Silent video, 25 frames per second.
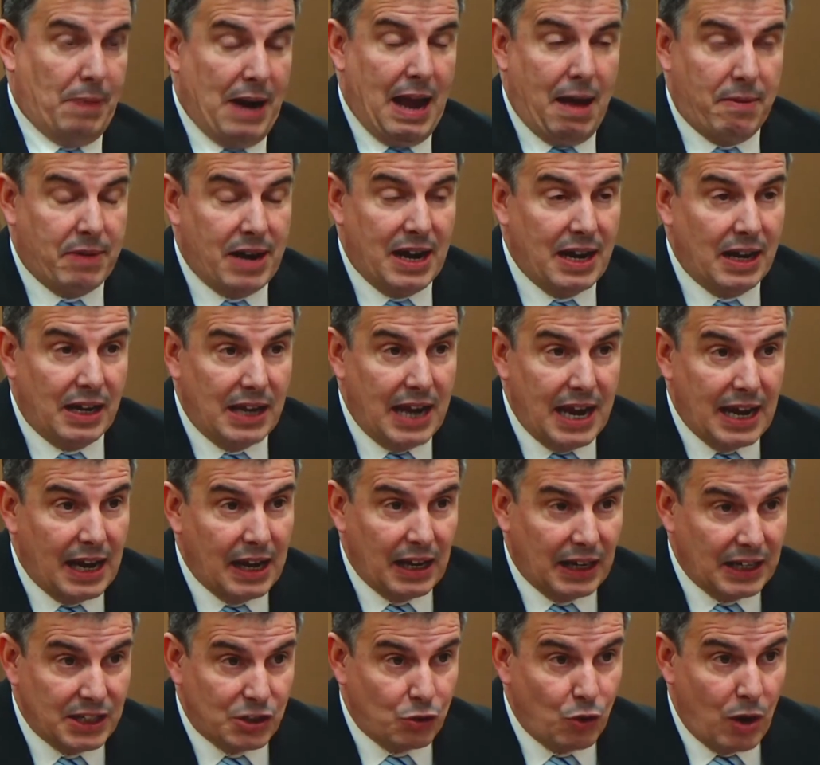la palabra en
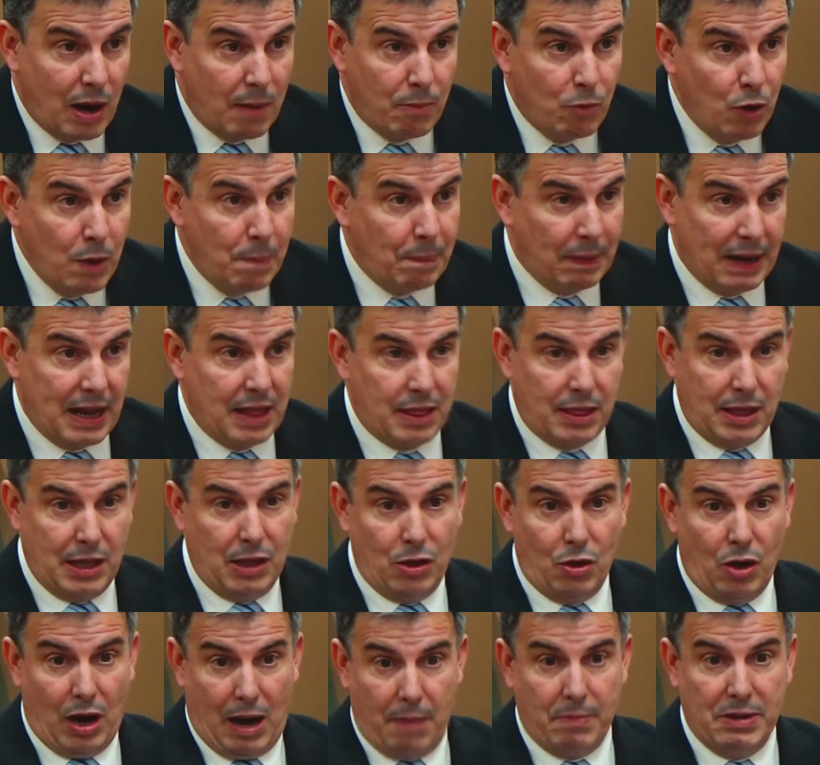griega que suena muy
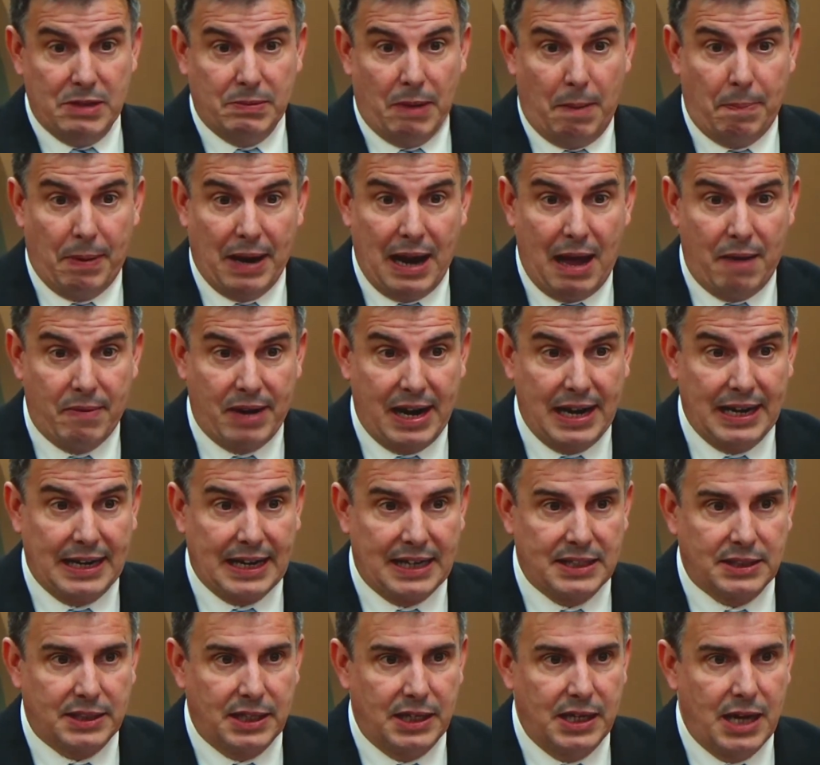parecido a la misma
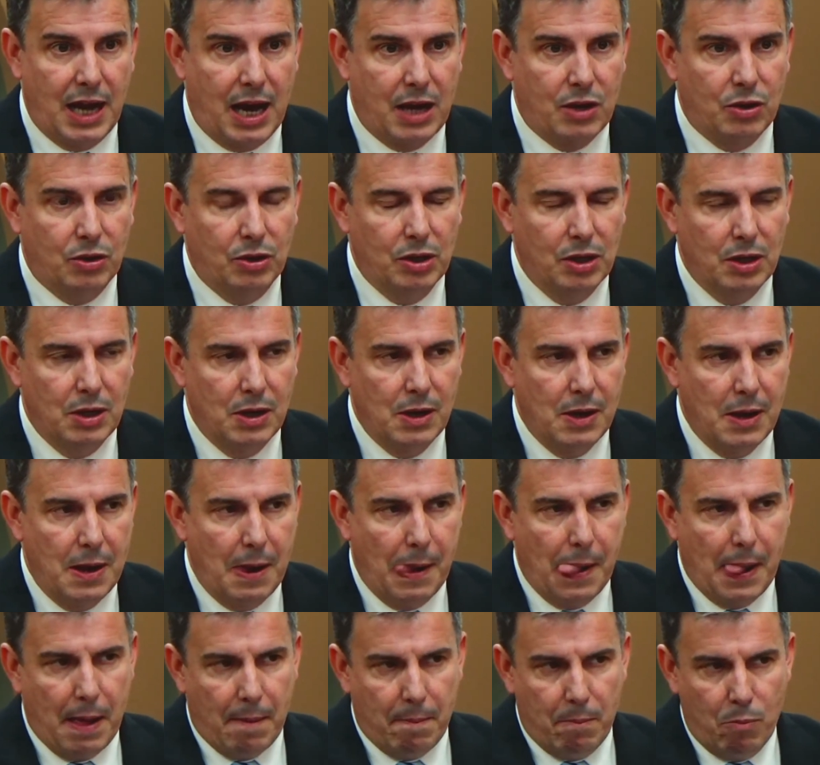palabra en castellano,
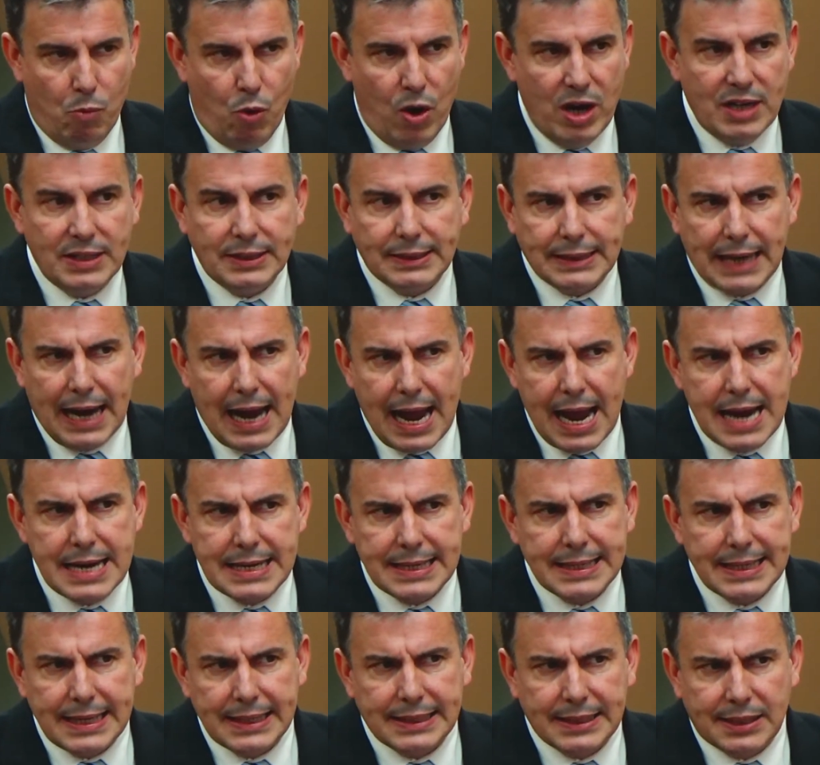
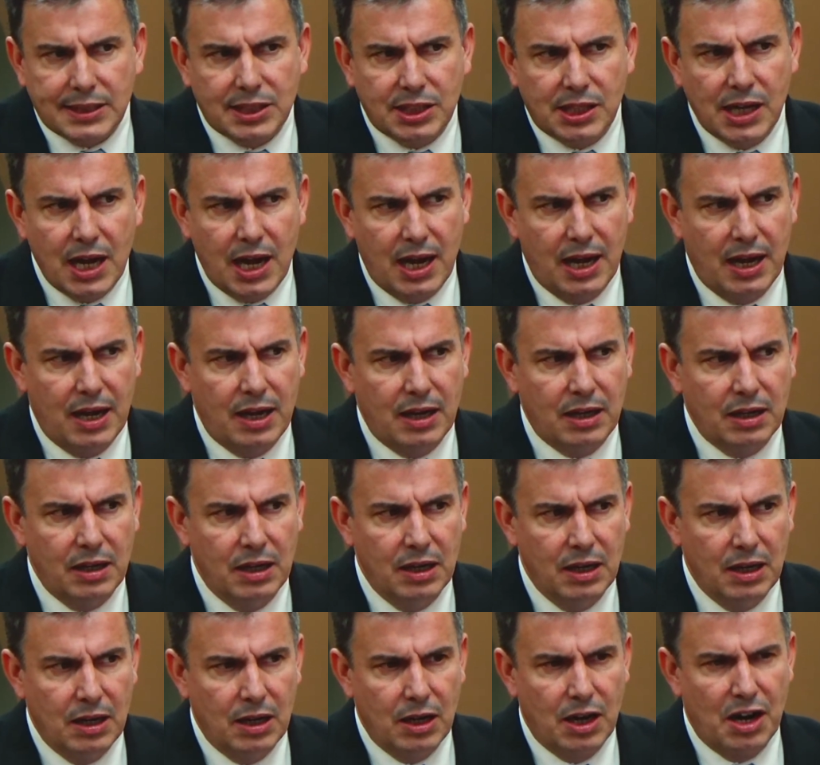muestra ese
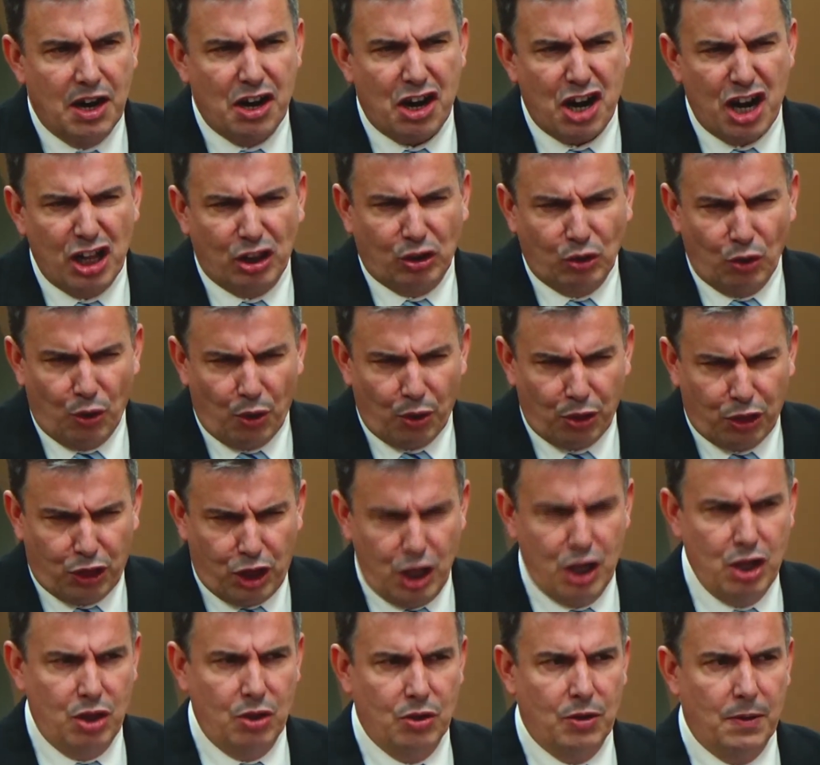ser
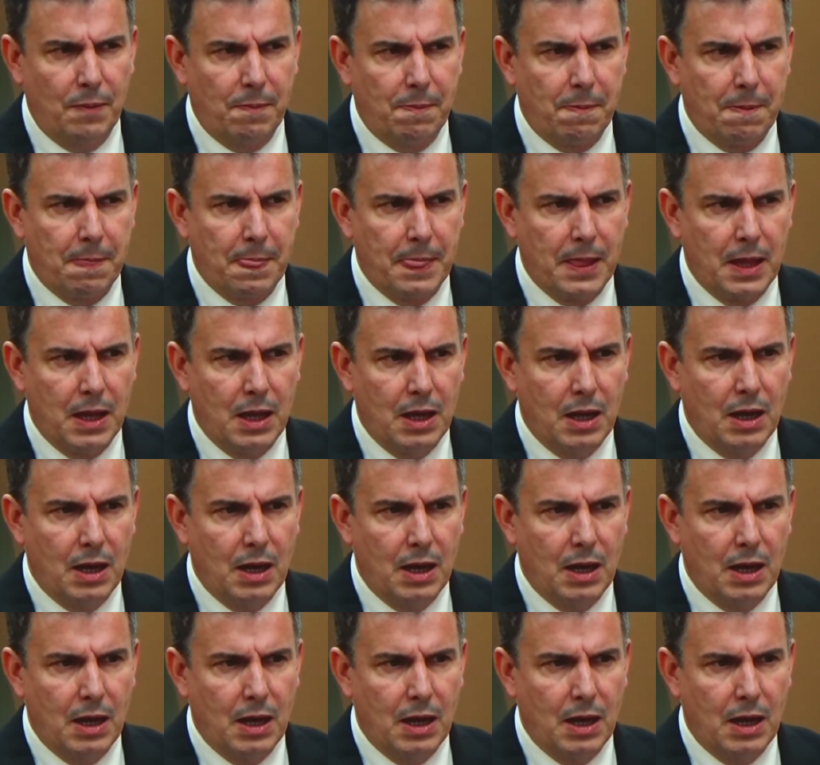retorcido.